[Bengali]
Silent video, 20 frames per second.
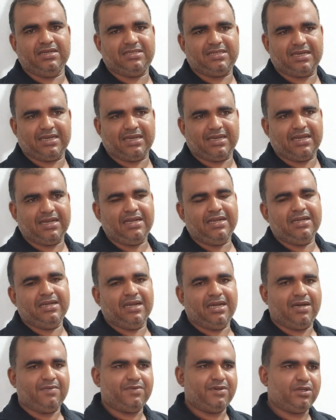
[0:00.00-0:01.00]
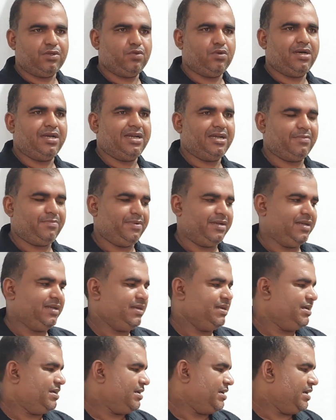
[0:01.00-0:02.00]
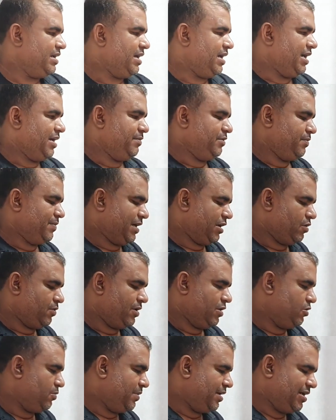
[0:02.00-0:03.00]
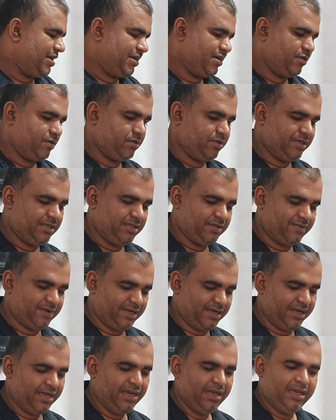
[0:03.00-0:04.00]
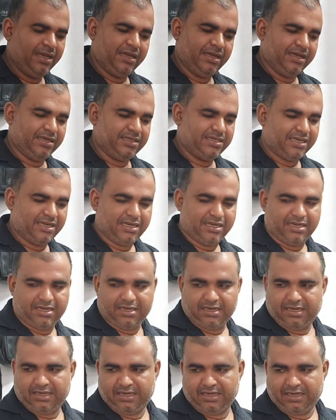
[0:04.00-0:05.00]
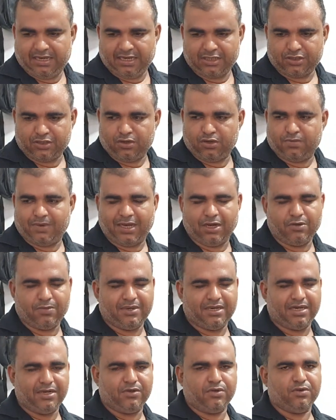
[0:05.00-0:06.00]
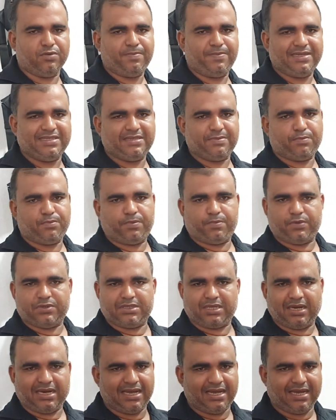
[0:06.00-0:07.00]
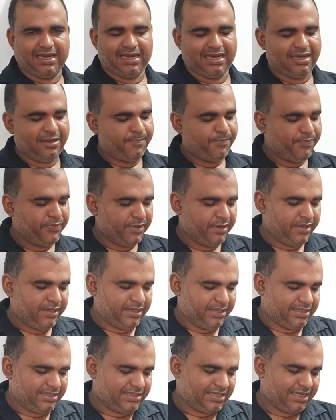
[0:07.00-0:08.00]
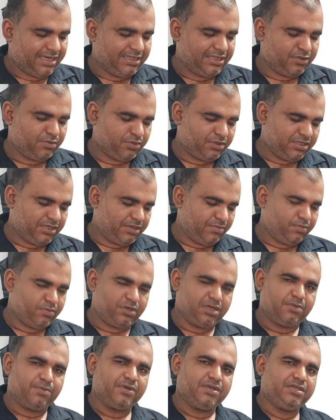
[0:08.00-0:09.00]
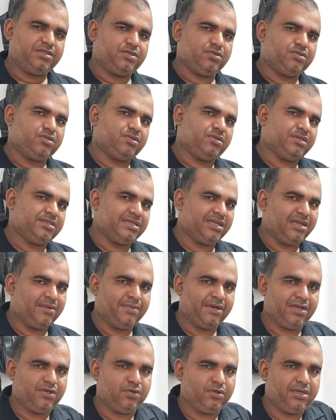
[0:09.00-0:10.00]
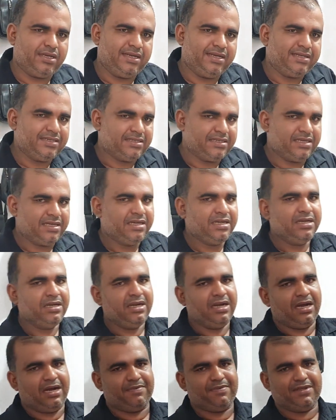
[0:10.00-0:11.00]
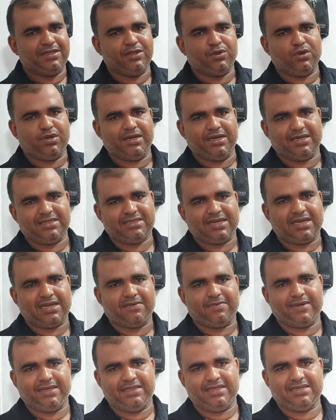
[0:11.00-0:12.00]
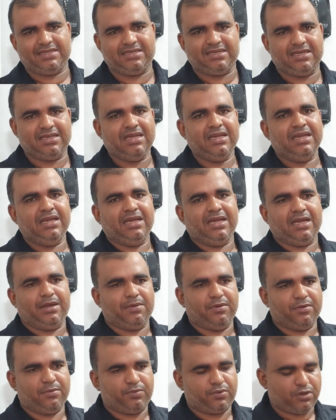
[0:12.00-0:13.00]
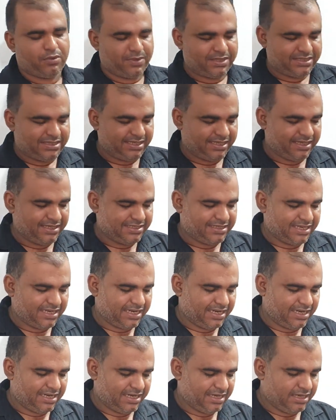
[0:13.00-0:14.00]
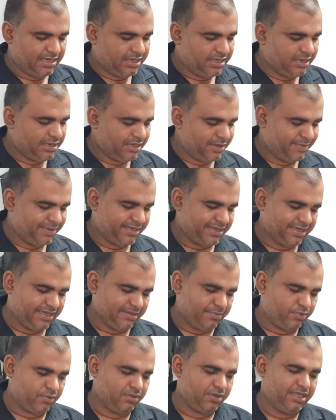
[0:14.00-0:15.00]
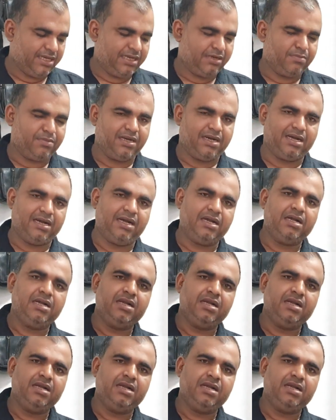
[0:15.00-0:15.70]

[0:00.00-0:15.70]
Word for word: ইনশাল্লাহ আপনারা দোয়া রাখবেন আমি ভালো ভালো মাল আরও দিতে পারি ইনশাল্লাহ আসলেও ভালো মানের কোনো প্রচার লাগে না ইনশাল্লাহ ইতিমধ্যে মোটামুটি চৌষট্টি জেলায় মাল ঢুকে গেছে আপনাদের অনেক সাড়া পাইতেছি এবং প্রবাস থেকে যারা আমাকে ফোন দেন বা